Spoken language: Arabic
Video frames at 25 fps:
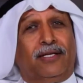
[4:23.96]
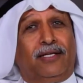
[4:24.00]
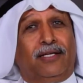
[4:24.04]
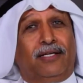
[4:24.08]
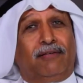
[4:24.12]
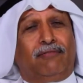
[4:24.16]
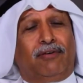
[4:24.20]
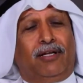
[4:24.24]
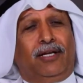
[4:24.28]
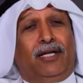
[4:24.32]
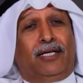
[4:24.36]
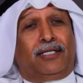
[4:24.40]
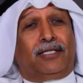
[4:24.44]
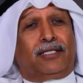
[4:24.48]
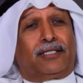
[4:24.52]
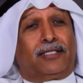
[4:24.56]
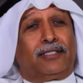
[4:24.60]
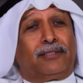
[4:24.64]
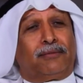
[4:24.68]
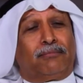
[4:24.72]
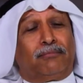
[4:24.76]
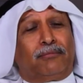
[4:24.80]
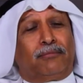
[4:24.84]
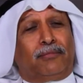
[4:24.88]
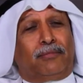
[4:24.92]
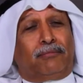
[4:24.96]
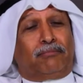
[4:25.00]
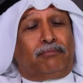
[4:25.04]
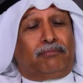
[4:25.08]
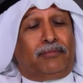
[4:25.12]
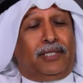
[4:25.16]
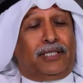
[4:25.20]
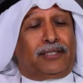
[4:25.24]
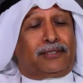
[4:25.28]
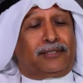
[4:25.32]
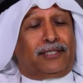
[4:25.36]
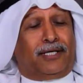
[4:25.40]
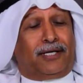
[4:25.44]
فالحقيقه كنت
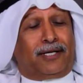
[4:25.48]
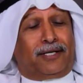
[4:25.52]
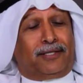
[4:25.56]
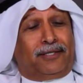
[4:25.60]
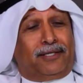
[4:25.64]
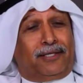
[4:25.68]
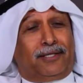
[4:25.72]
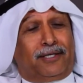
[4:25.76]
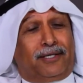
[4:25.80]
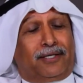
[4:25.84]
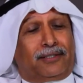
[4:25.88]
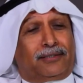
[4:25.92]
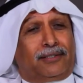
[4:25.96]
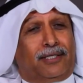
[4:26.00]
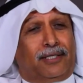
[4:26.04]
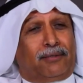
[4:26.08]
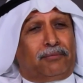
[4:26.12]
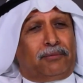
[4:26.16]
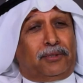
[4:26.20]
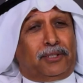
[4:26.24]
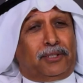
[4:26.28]
محتار اني انا اختار بين